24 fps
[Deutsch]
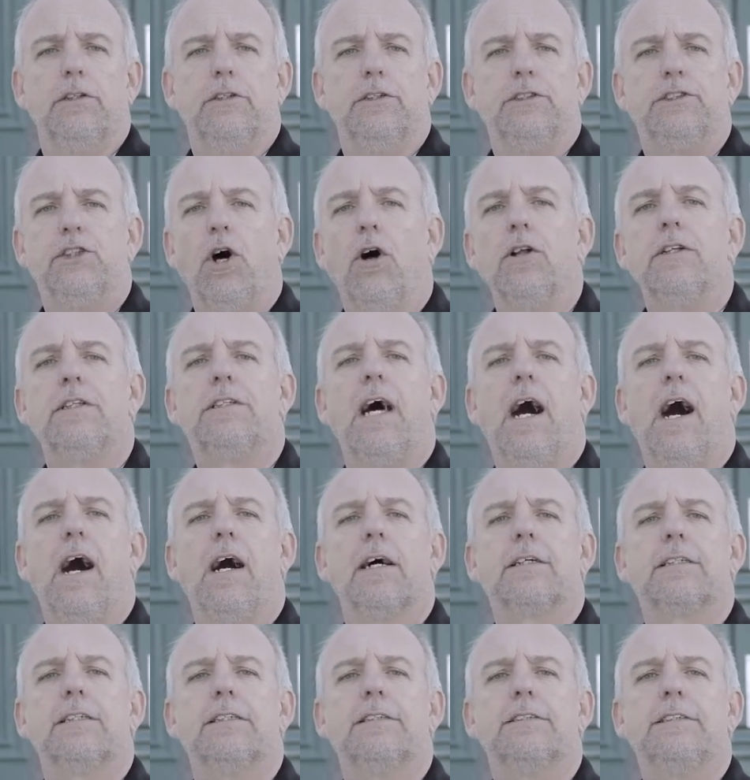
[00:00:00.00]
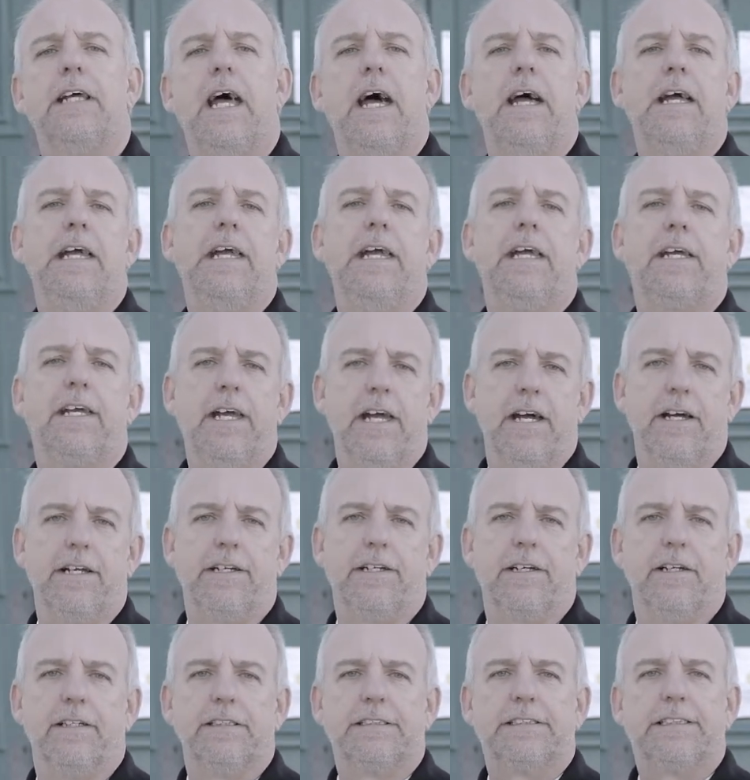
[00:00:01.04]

Sonntag der E-Kirche.